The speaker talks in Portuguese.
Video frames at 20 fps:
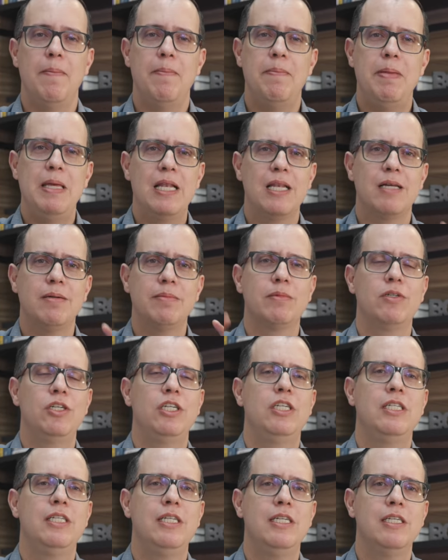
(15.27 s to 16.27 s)
Pelo amor
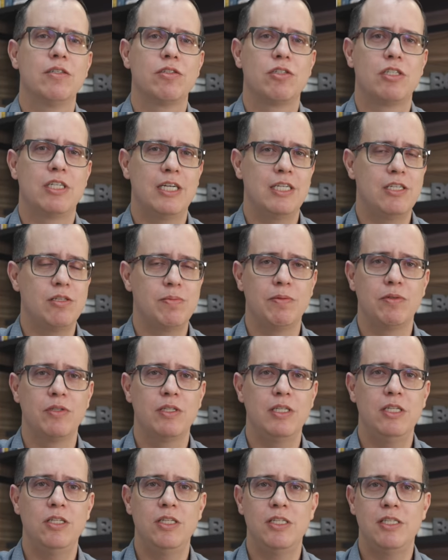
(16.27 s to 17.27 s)
de Deus, já
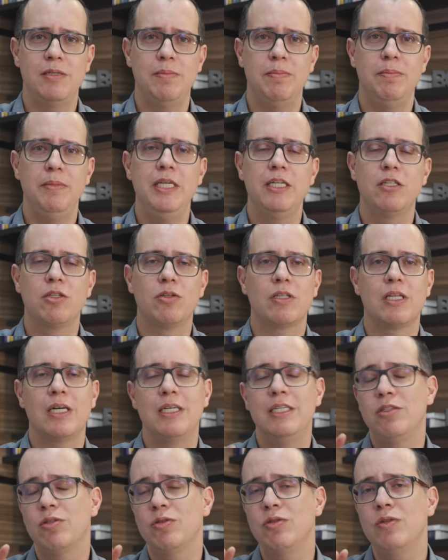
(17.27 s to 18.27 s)
respondendo esse mito, tá?
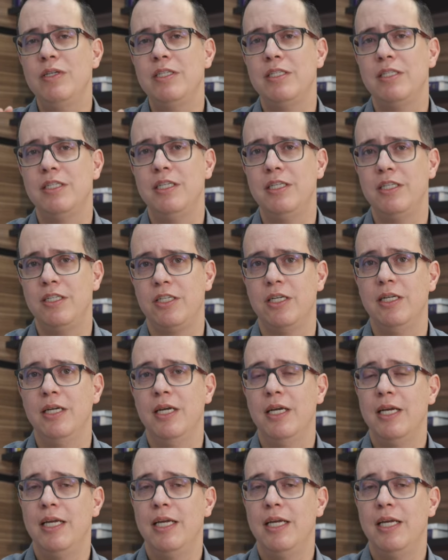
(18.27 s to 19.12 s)
Isso não existe.